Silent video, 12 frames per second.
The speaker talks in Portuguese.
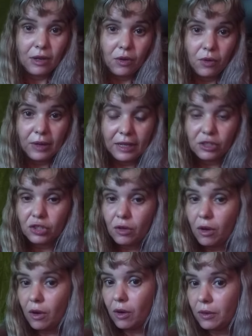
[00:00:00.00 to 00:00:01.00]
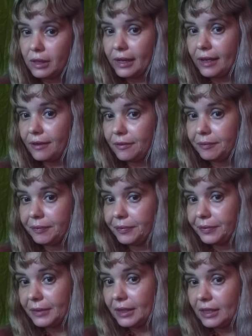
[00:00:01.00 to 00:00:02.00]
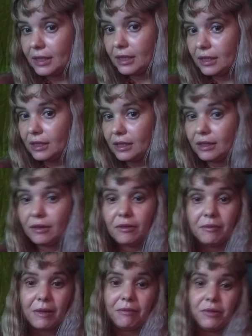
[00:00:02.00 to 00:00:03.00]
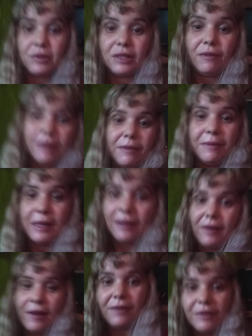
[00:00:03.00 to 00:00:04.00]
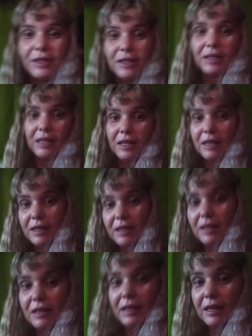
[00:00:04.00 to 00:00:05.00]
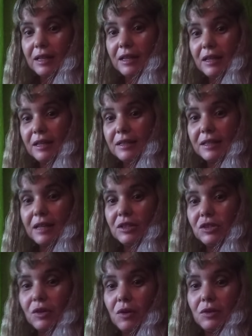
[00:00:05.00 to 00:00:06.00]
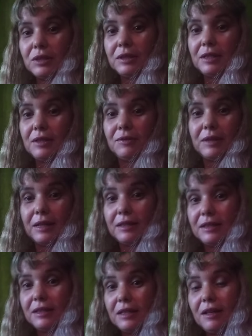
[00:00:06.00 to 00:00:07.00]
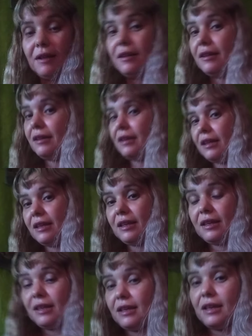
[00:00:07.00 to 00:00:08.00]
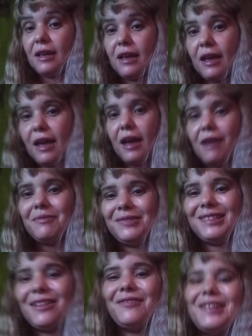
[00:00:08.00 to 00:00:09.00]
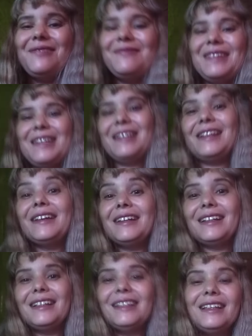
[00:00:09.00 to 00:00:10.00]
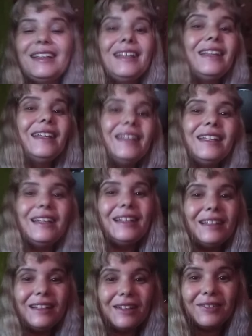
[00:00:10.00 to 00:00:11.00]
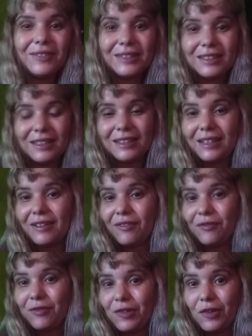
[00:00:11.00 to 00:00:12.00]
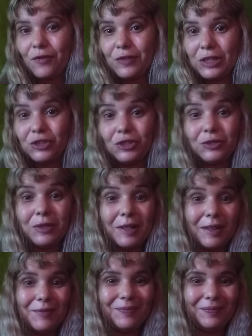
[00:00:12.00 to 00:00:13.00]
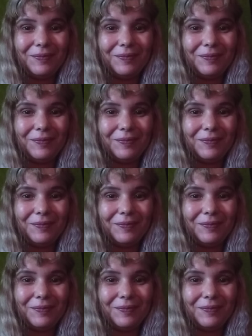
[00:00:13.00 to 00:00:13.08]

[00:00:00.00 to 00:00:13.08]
o cachecol, né? E uma blusa vermelha. Esse cachecolzinho, né, assim, e a blusa vermelha. Então, esse foi o vídeo, né?